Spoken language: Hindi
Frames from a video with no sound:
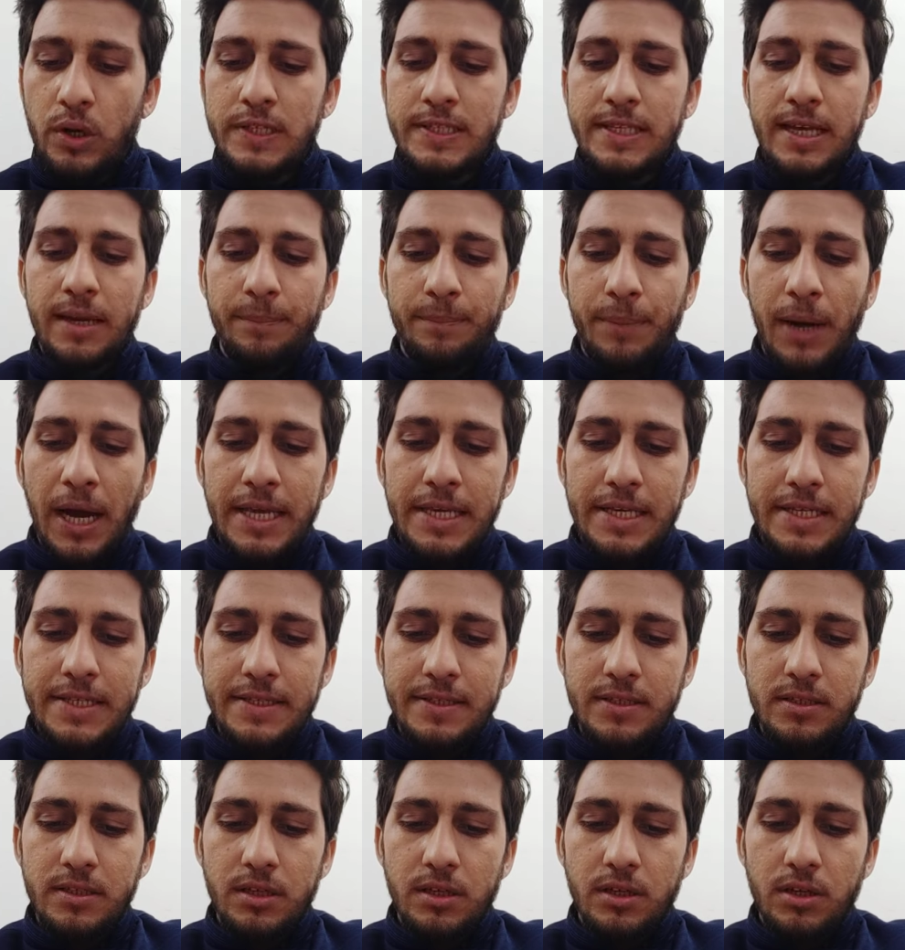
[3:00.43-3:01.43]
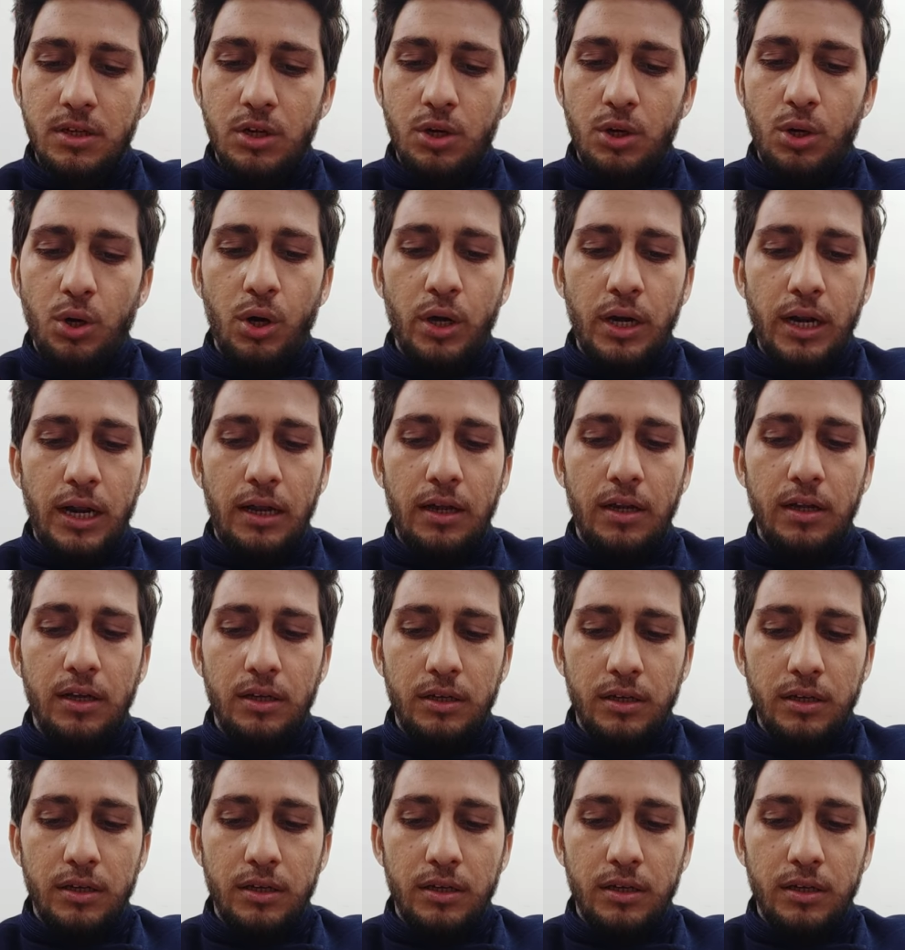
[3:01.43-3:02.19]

2022 और